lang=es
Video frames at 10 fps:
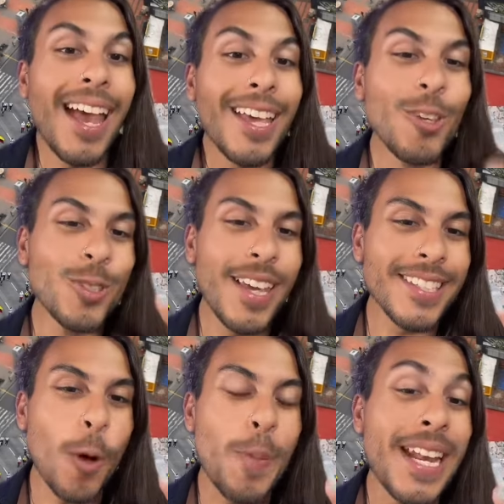¿Y
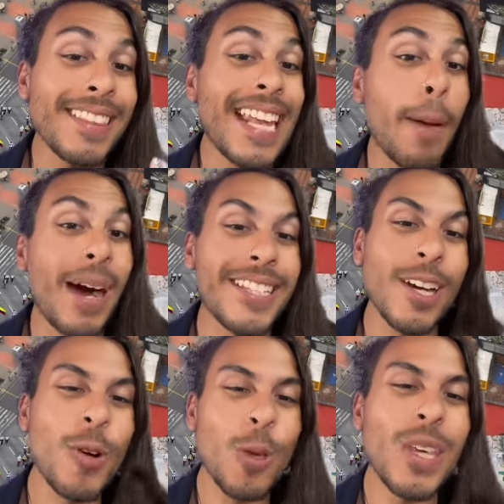ustedes qué opinan de la
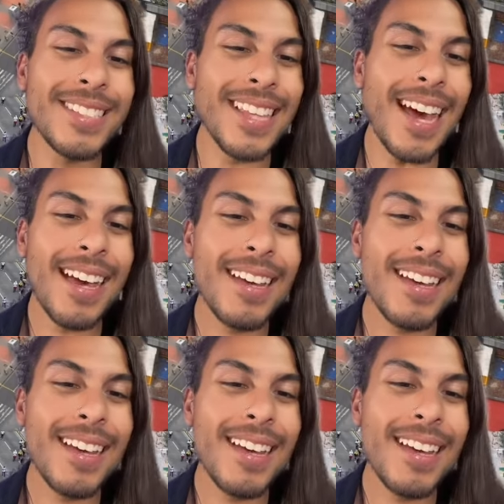marcha uribista?